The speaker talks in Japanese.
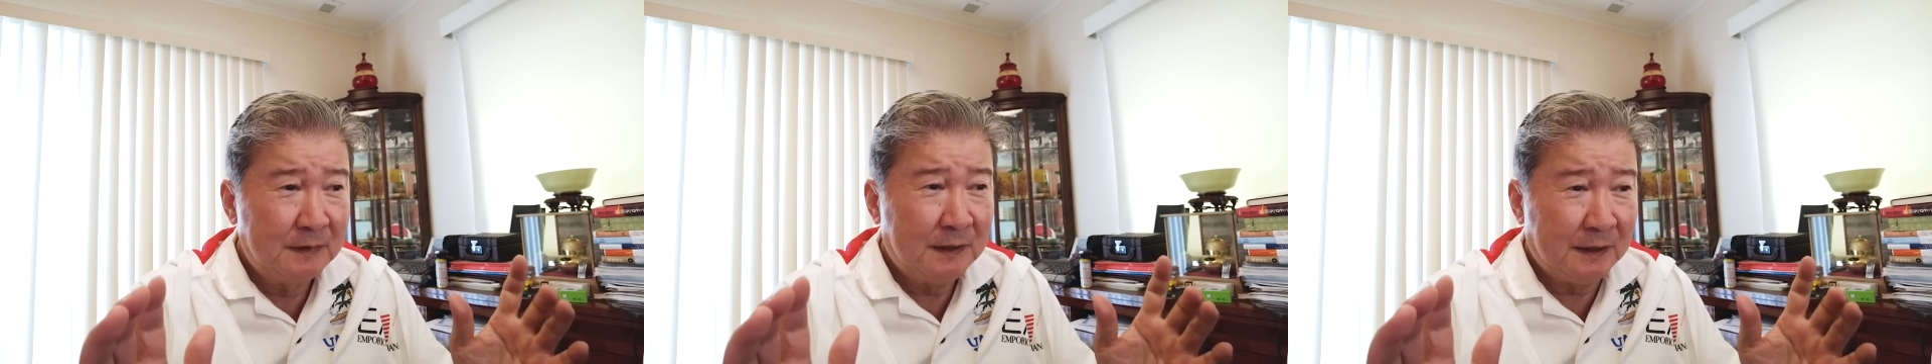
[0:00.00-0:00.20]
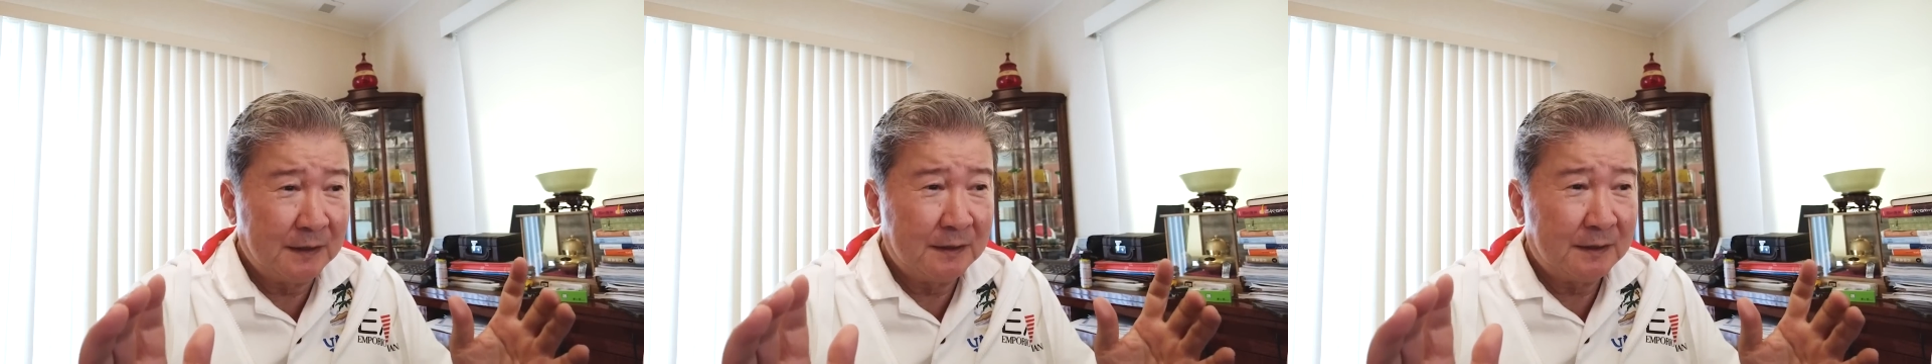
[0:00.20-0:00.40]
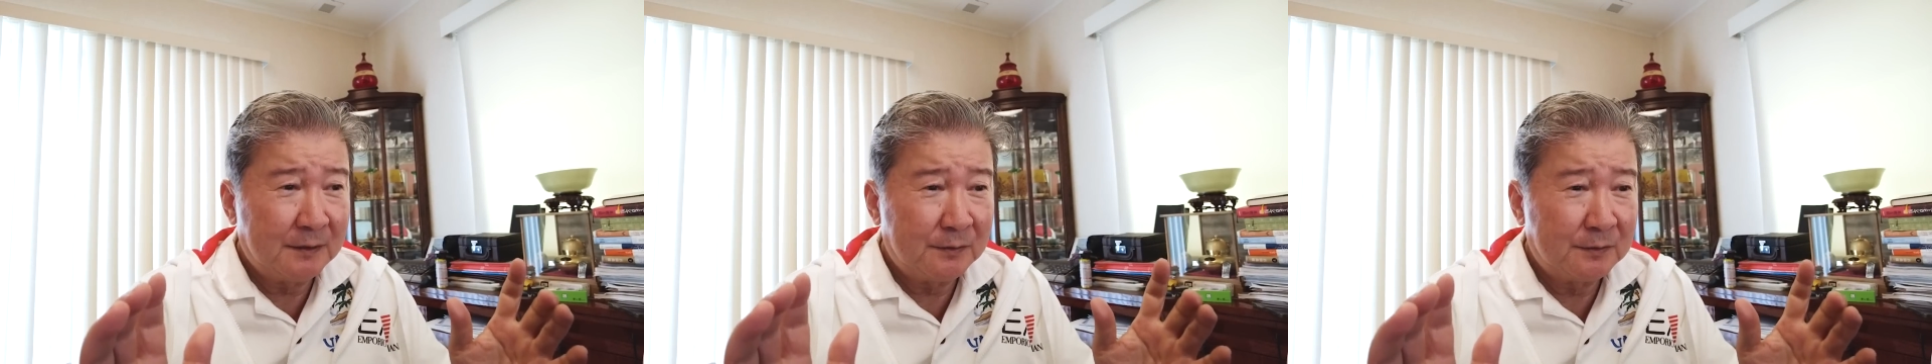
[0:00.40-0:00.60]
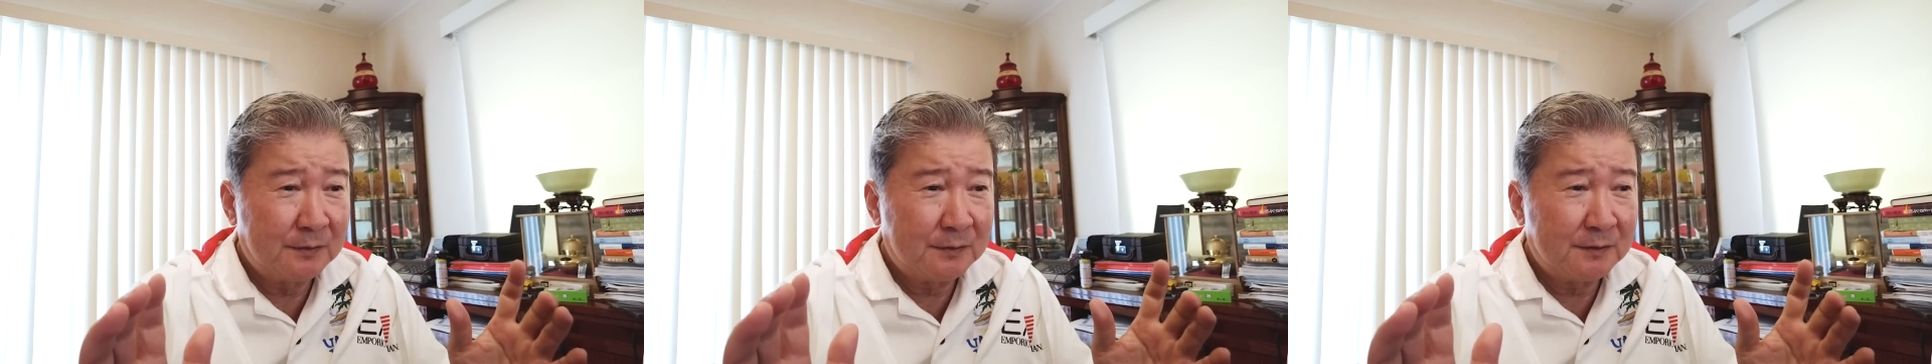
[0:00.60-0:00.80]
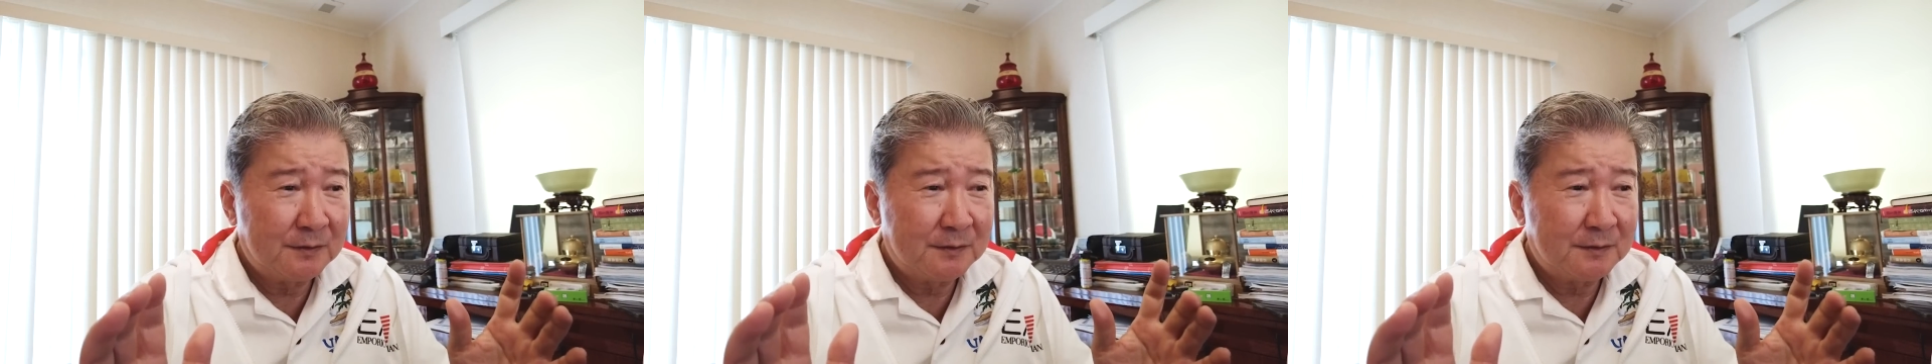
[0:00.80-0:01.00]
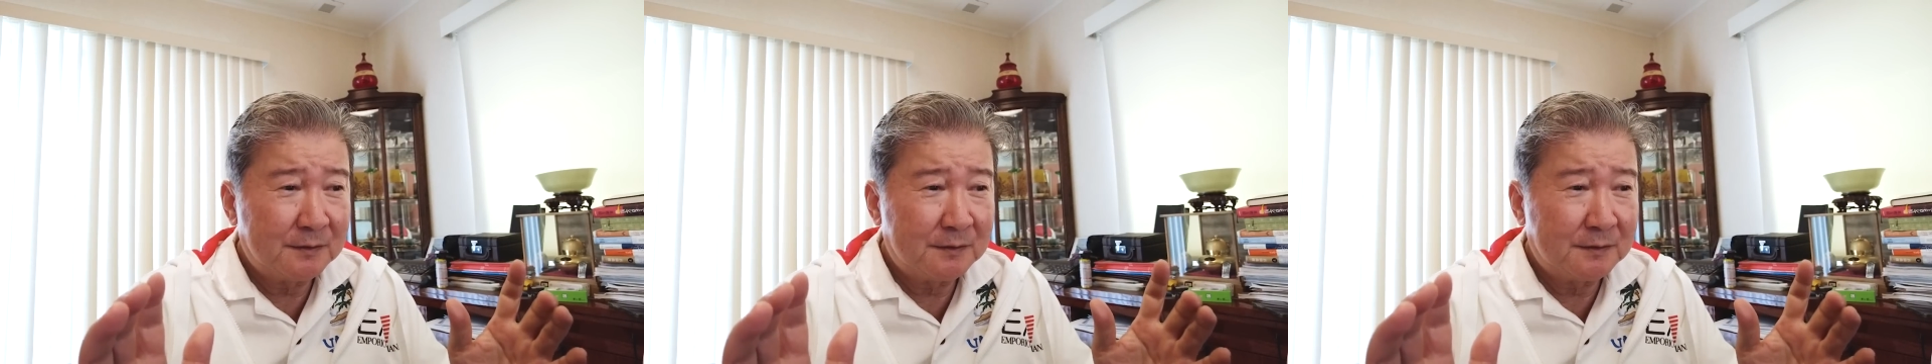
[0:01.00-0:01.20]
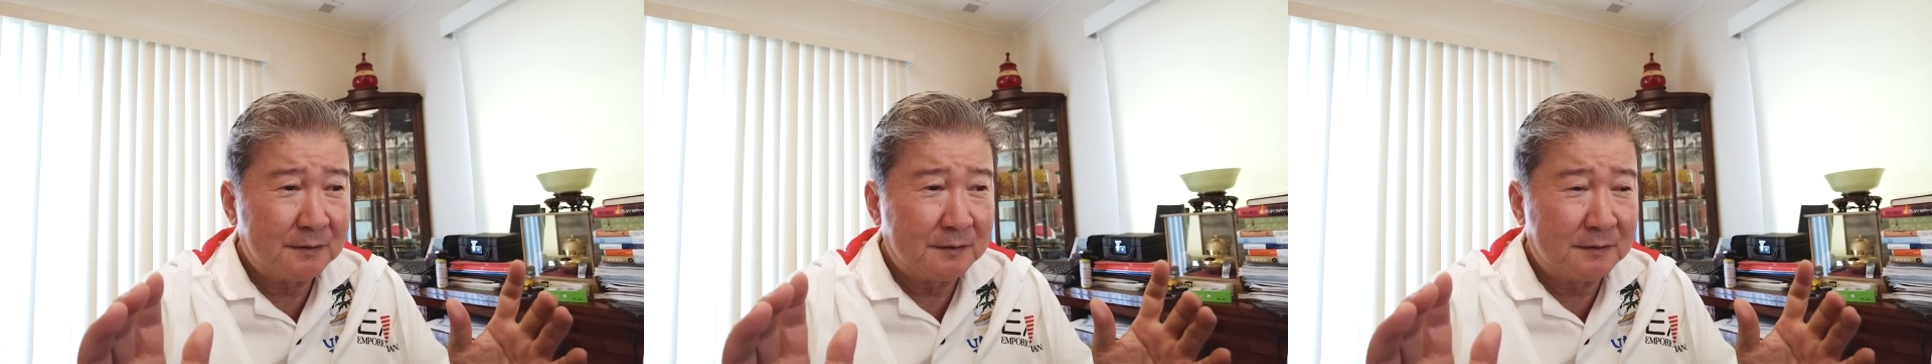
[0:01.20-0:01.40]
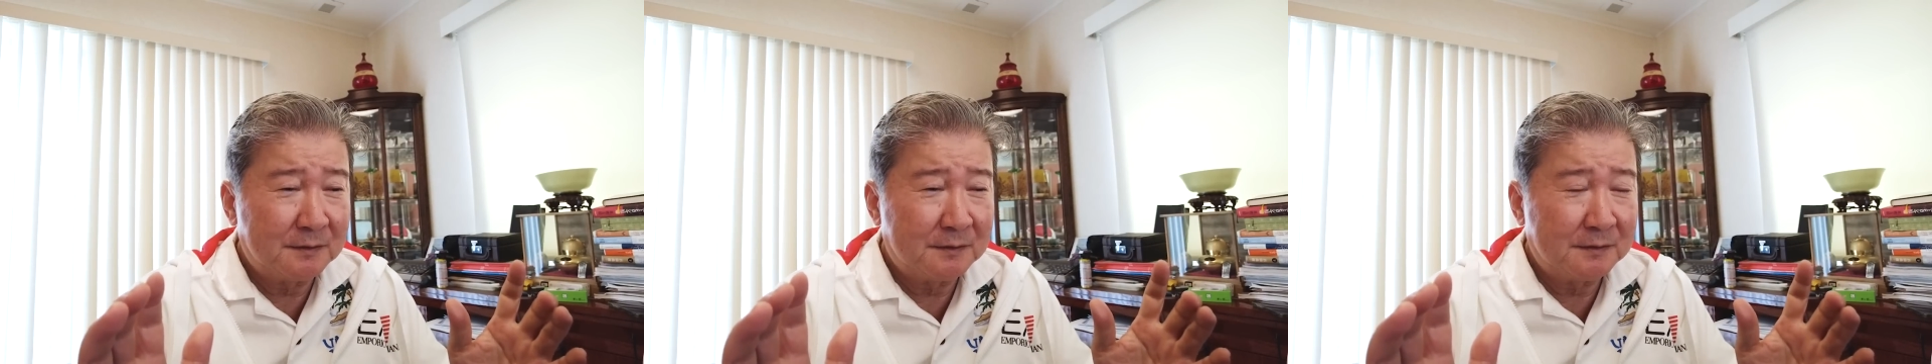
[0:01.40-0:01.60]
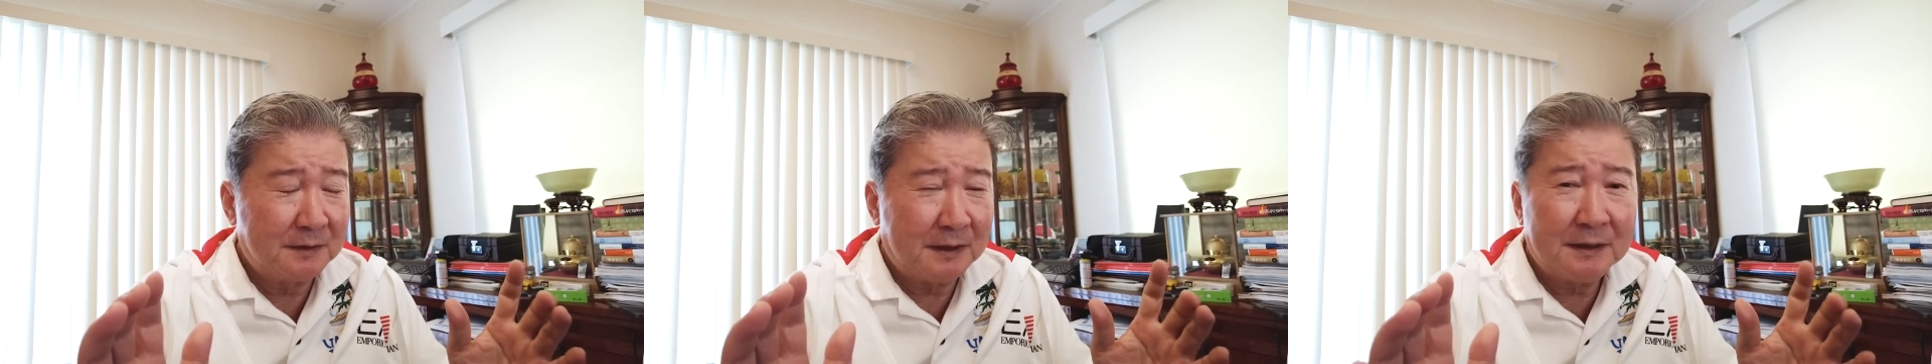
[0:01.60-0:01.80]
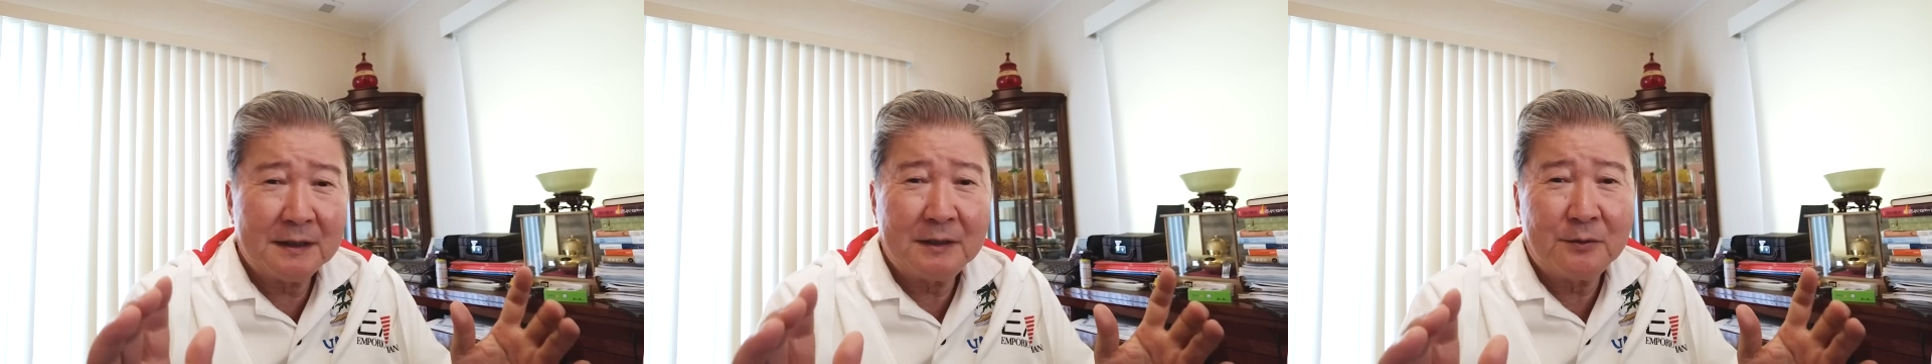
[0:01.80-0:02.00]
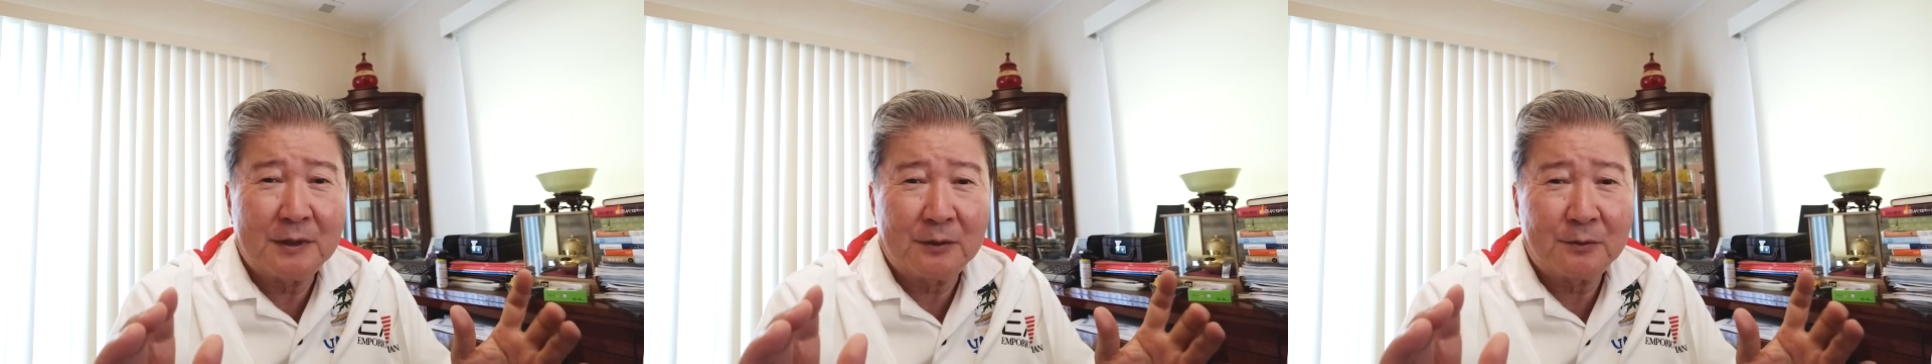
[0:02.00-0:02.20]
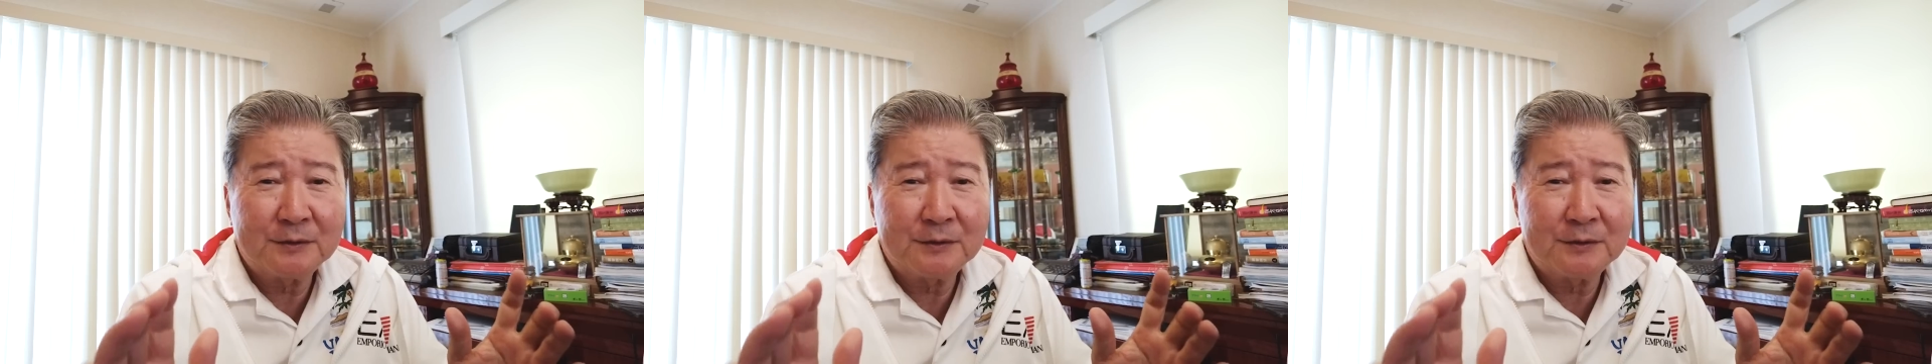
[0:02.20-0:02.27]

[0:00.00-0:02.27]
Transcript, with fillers: ね、なかなかほら、